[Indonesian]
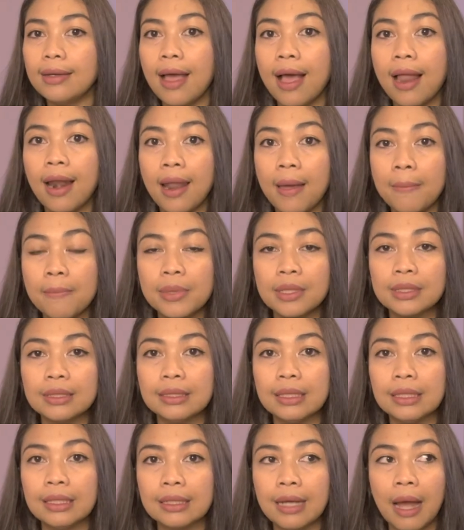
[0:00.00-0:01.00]
dalam
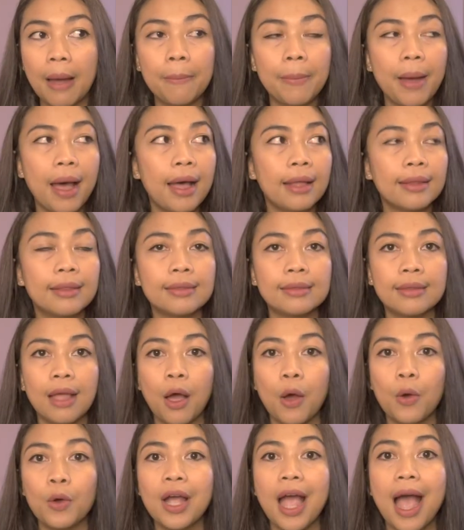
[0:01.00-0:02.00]
bersikap
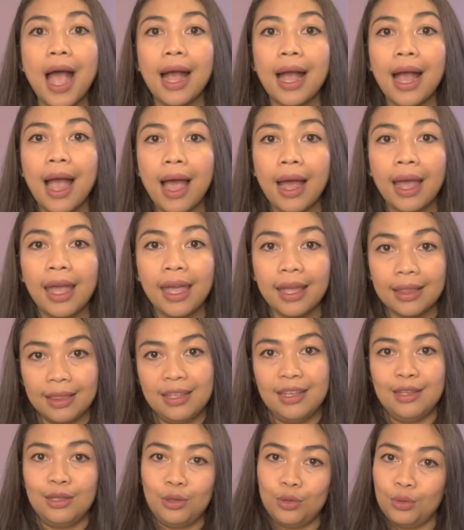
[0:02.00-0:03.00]
atau nggak kaget
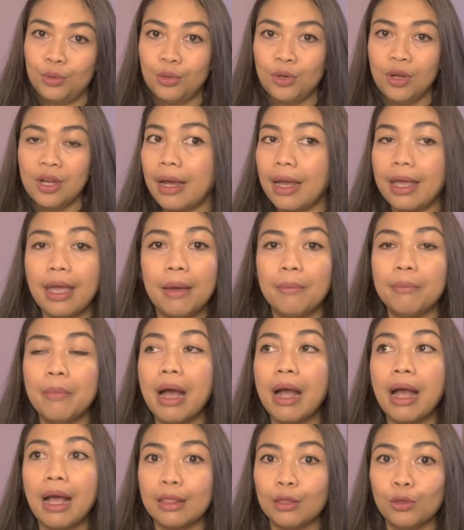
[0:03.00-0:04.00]
gitu Kayak
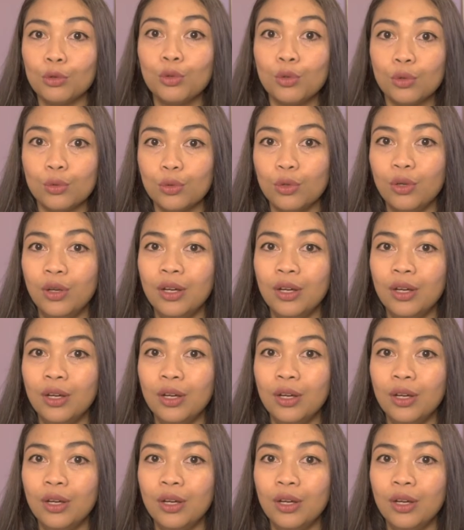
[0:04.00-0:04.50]
Mbak Ngat dulu,